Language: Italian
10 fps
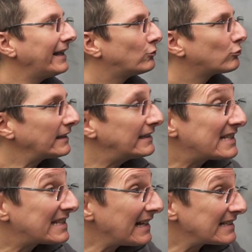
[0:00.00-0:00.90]
ed una
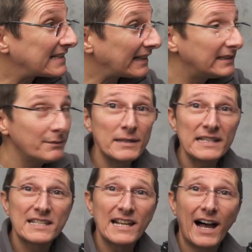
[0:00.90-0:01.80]
distanza di
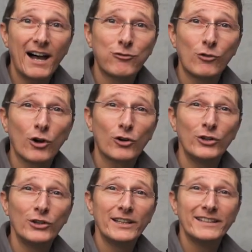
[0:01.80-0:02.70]
messa a
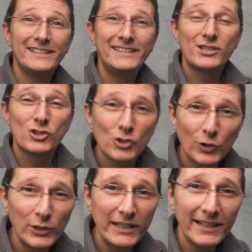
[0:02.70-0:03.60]
fuoco di
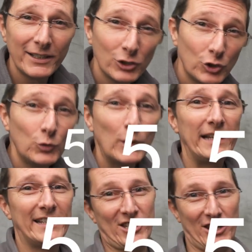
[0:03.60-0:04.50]
soli 2
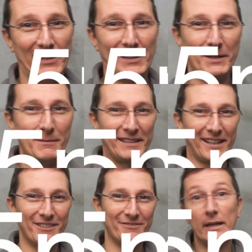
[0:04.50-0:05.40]

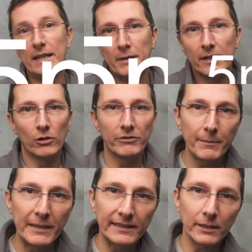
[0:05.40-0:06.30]
cm, minimi
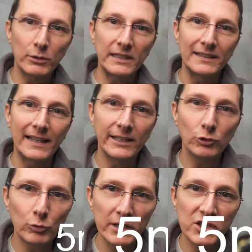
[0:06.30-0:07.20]
ovviamente, quindi
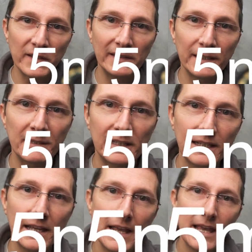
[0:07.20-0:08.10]
dai 2
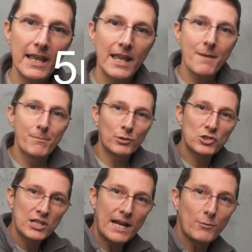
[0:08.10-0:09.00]
cm
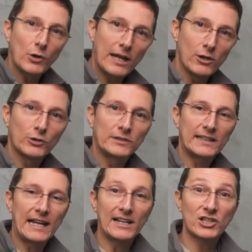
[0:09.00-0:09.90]
possiamo
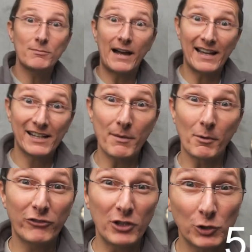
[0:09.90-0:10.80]
allontanarci ma
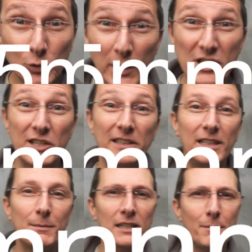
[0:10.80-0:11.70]
arriviamo fino a 2
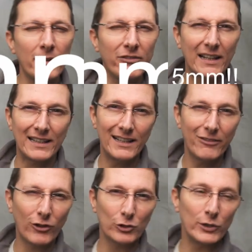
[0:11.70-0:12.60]
cm per fare delle
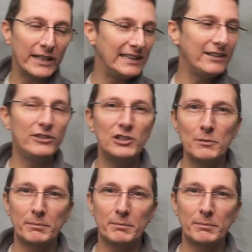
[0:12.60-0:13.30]
foto e dei video